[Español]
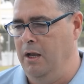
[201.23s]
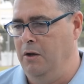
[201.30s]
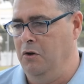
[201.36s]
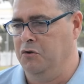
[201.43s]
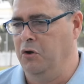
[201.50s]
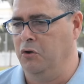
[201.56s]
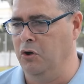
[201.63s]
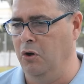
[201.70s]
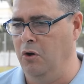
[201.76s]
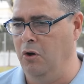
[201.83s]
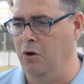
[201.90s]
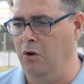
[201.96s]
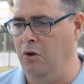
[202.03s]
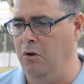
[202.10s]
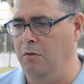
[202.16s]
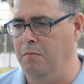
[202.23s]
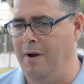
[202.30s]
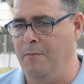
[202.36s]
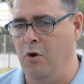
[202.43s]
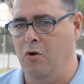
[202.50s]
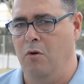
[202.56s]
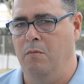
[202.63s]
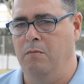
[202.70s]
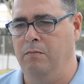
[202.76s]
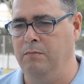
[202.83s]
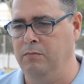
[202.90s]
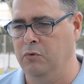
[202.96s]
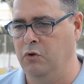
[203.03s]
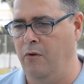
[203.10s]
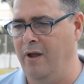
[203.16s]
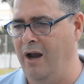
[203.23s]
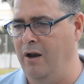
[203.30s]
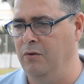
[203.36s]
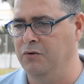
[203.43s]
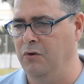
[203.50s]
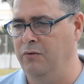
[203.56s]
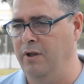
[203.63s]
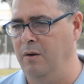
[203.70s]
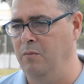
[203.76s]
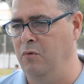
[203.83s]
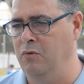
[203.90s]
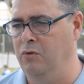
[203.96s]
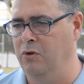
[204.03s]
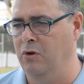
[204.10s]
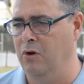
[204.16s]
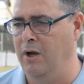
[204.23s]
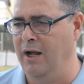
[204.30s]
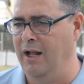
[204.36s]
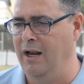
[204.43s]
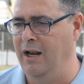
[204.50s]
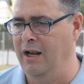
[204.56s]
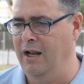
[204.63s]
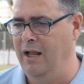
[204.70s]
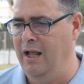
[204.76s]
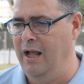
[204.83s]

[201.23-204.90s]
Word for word: Nosotros vamos con toda la ilusión del mundo al,